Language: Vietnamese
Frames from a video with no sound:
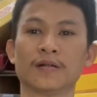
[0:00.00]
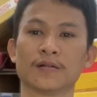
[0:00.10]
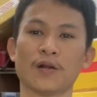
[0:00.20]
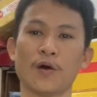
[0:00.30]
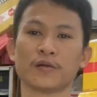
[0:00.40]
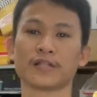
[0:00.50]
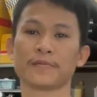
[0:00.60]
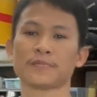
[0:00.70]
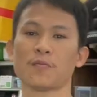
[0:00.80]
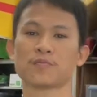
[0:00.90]
rồi
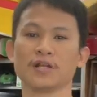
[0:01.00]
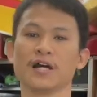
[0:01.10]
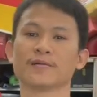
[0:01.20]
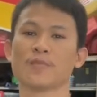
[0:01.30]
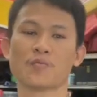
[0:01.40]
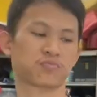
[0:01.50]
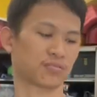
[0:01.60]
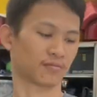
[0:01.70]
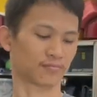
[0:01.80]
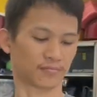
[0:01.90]
tiếp tục lên một
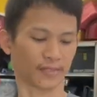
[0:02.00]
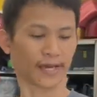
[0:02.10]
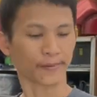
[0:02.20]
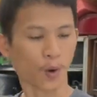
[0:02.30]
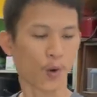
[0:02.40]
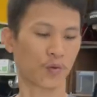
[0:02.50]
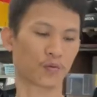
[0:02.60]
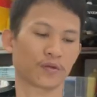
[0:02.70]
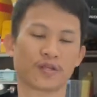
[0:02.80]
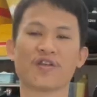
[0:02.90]
cây ngô
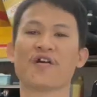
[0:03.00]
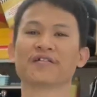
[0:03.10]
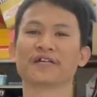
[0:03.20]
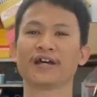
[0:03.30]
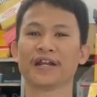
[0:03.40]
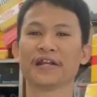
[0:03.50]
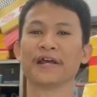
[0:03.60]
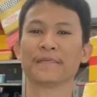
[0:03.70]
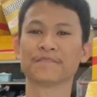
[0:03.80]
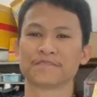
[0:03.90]
cho những anh
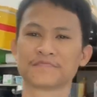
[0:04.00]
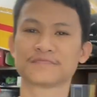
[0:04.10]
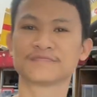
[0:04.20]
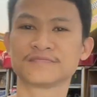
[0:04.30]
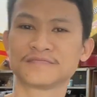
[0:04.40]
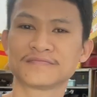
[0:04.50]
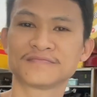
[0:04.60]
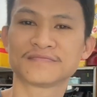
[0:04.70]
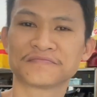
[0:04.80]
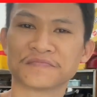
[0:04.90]
em
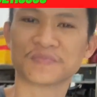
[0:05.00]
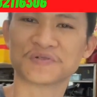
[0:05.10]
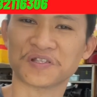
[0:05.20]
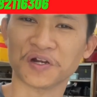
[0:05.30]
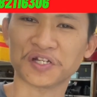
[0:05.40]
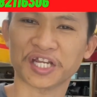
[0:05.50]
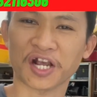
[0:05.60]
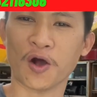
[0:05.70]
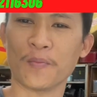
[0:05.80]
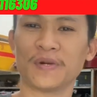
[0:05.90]
chơi xe
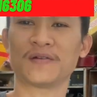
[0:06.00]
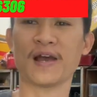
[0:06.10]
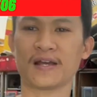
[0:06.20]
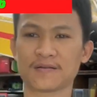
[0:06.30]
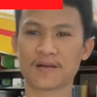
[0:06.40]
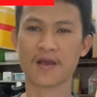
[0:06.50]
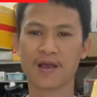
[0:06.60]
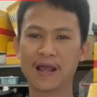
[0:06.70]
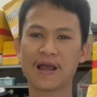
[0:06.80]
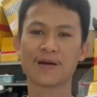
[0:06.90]
cột nữa các bạn
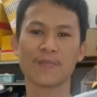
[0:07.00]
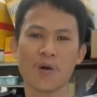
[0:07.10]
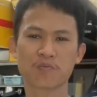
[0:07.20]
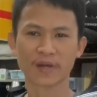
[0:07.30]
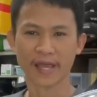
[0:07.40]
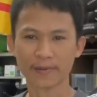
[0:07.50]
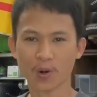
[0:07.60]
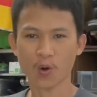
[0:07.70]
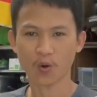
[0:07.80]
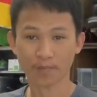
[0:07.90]
một cây
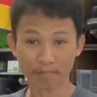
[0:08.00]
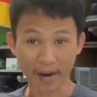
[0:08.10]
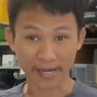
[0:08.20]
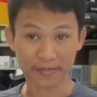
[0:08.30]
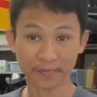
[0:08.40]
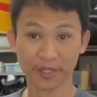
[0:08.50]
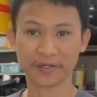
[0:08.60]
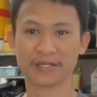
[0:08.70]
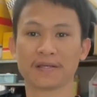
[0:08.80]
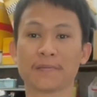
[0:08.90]
bô
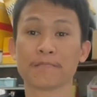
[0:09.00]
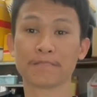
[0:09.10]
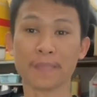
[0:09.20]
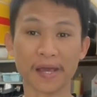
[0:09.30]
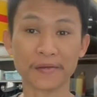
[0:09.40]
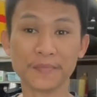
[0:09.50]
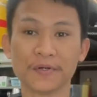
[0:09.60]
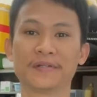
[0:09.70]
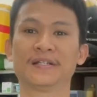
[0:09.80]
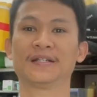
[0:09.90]
70
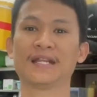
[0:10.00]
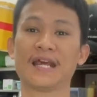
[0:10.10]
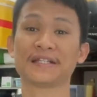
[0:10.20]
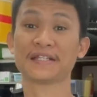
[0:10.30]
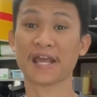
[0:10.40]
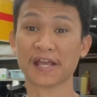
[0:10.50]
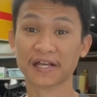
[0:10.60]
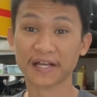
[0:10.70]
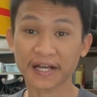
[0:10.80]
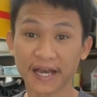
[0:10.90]
70 lên xe
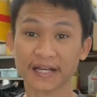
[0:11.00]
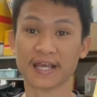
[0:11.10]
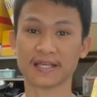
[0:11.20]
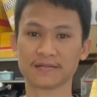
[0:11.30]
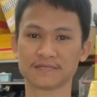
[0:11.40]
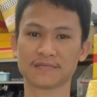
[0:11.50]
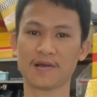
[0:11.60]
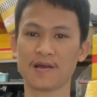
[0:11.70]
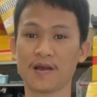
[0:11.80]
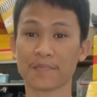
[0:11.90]
cánh án
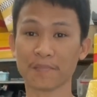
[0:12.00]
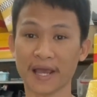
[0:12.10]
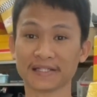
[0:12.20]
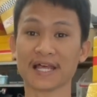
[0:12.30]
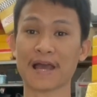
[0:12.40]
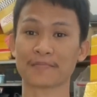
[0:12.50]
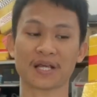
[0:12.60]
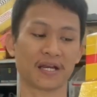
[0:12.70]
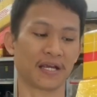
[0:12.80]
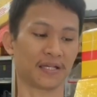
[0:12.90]
78
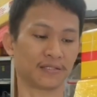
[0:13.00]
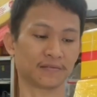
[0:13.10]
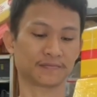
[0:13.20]
cánh án